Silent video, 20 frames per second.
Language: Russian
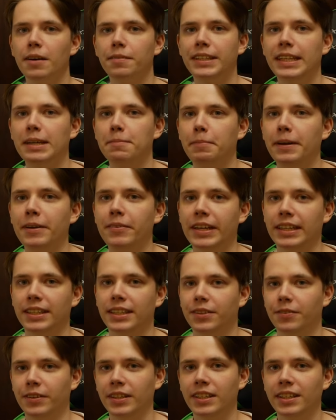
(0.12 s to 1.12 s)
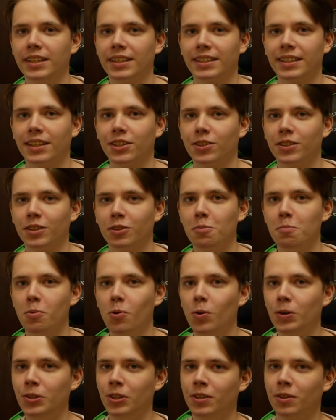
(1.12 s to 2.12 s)
Всем привет! Сегодня я расскажу о таком
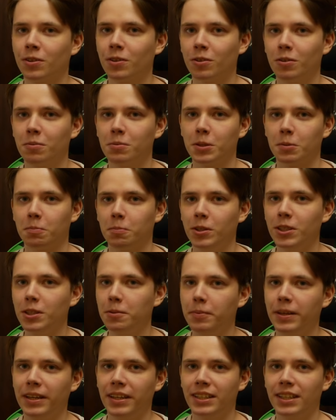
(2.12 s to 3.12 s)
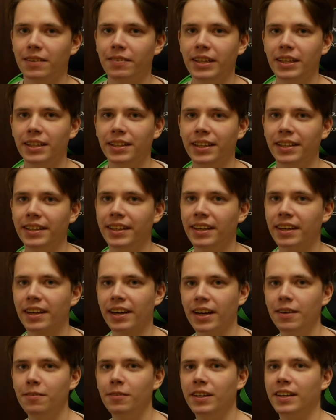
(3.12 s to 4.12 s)
очень крутом способе рисования
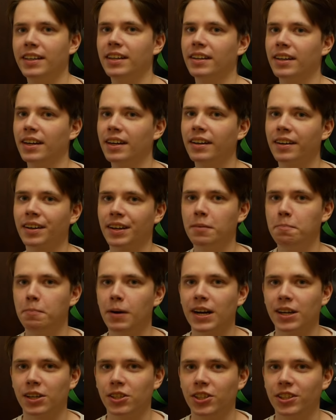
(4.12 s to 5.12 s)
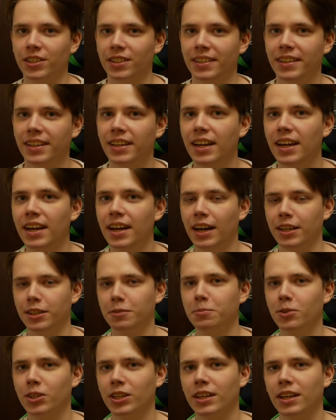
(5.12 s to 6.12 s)
3D-графики, как реймарчинг. О
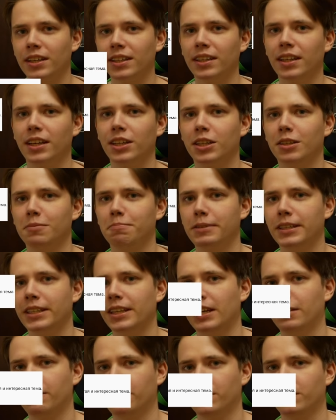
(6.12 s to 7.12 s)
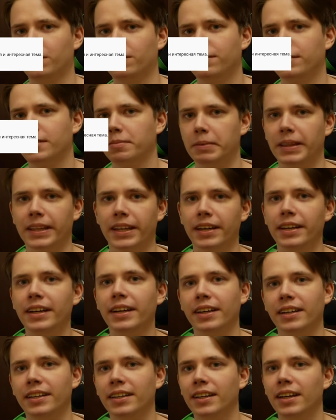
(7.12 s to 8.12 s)
нем уже как-то даже писали вот в
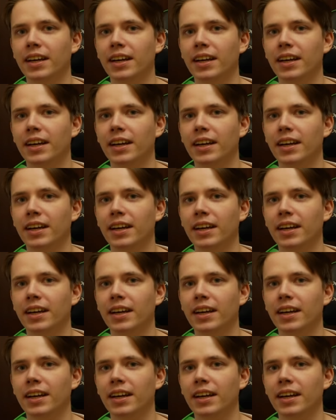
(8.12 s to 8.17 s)
комментариях.